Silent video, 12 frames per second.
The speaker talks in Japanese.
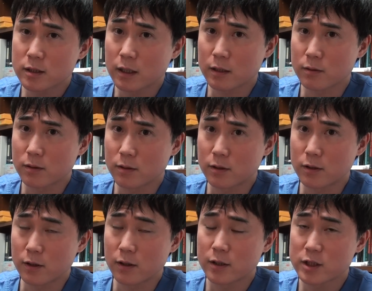あ
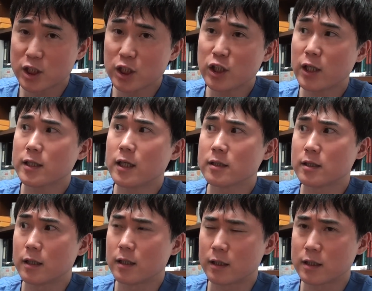の信頼関
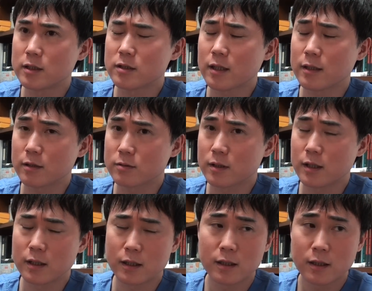係が築けなく
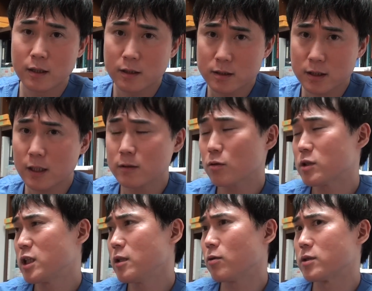てちゃんと
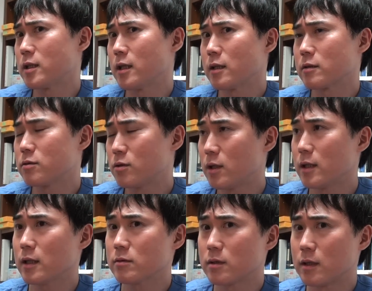治療してくれ
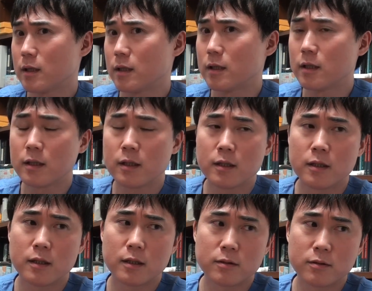なくて
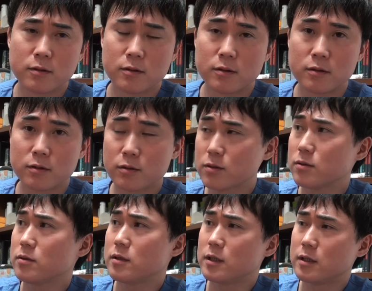あのよそ
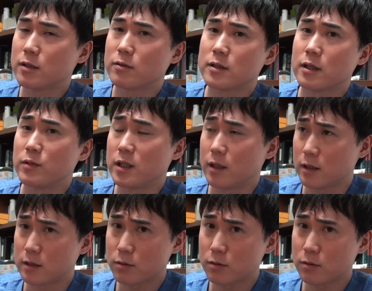行ってくださいみたいな